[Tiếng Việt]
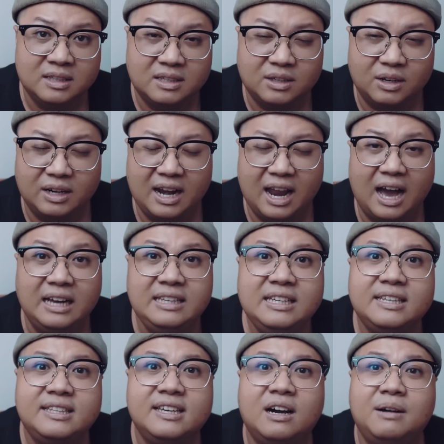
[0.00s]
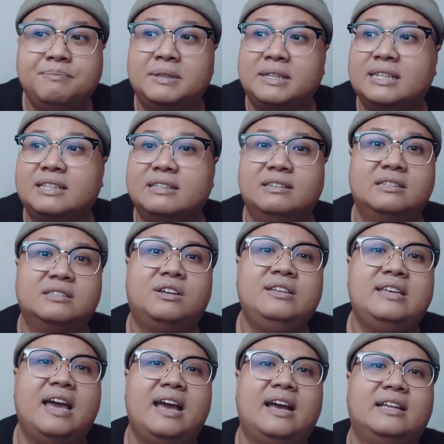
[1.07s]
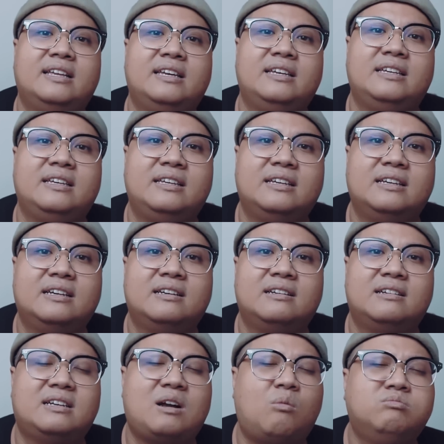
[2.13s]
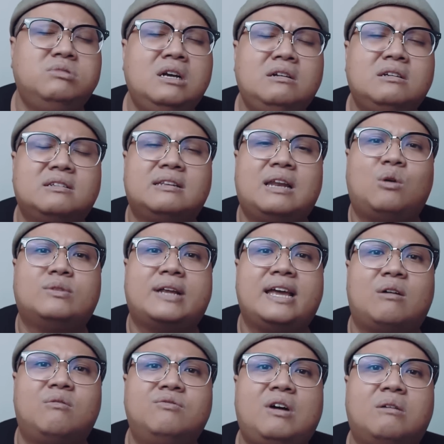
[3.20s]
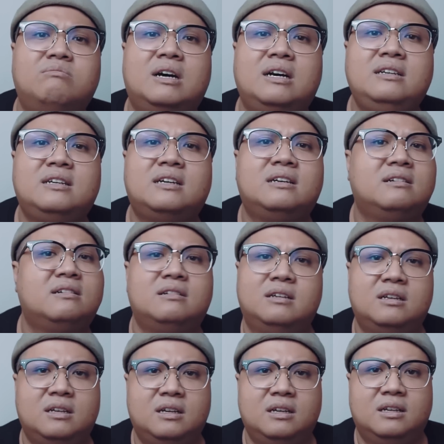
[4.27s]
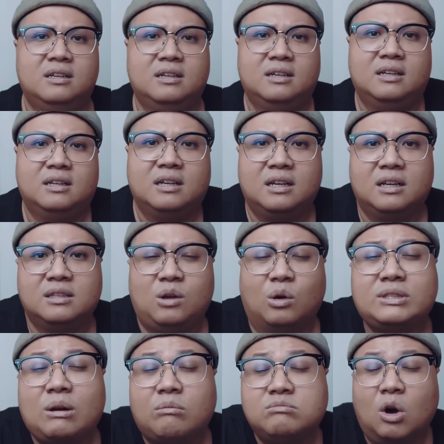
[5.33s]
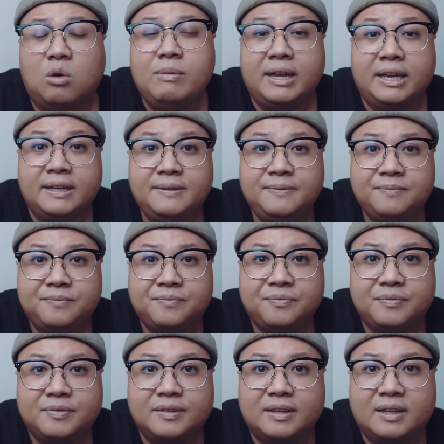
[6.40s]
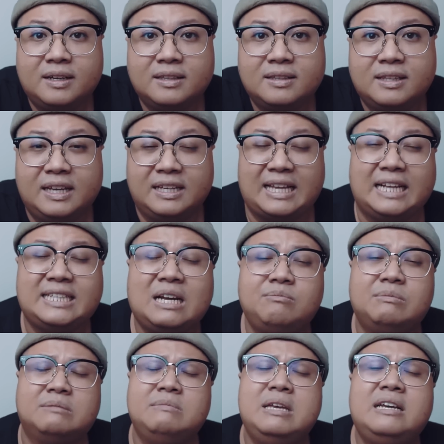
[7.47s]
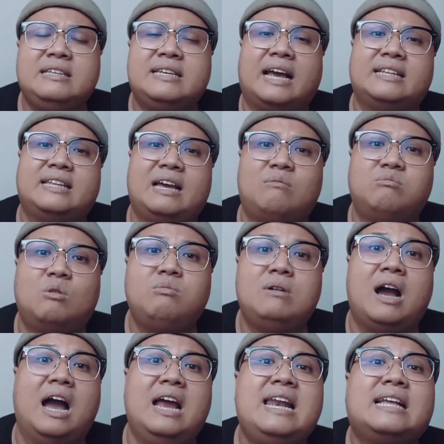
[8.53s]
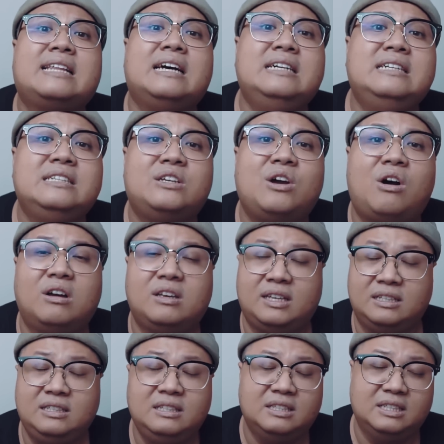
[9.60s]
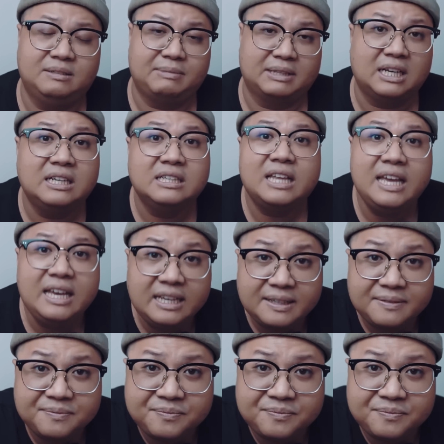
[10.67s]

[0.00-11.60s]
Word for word: rồi lỡ như chôm những cái tượng nó về thì công đức lâu nay ông phong ấn nó đổ sông đổ biển đó. thì tại sao mình biết như vậy thì ông cũng gửi lá thư cho những người mà thân thiết